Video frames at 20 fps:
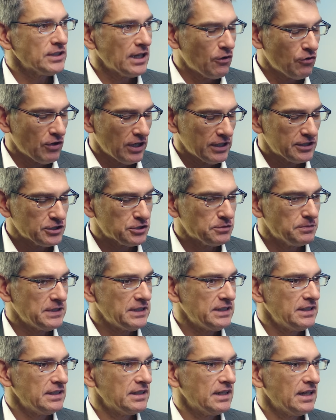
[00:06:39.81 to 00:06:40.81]
auch an
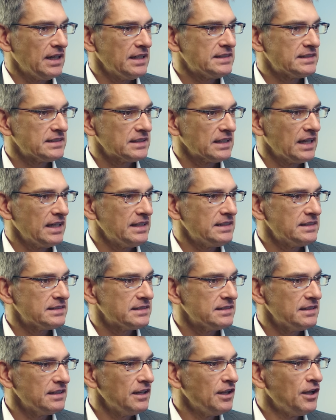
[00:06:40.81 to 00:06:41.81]

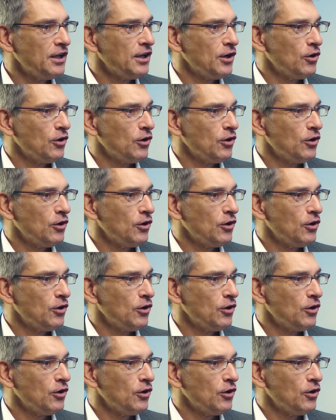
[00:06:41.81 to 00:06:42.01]
Geschwindigkeitsgrenzen.